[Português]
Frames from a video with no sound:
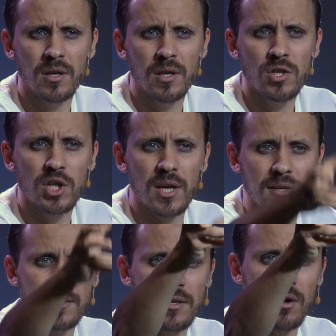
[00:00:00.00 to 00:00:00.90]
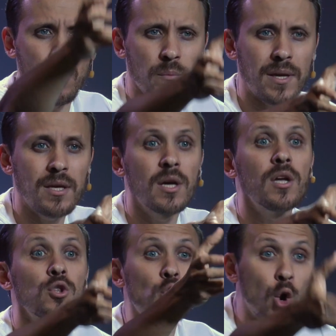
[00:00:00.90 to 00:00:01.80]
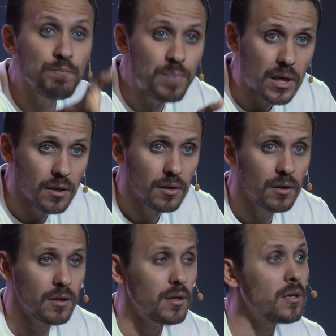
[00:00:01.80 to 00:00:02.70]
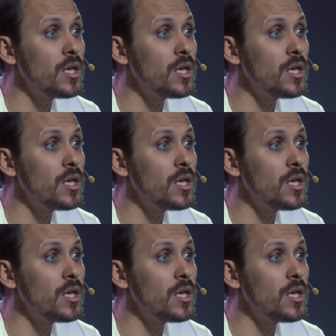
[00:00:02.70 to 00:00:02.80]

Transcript: de que esse homem tombe e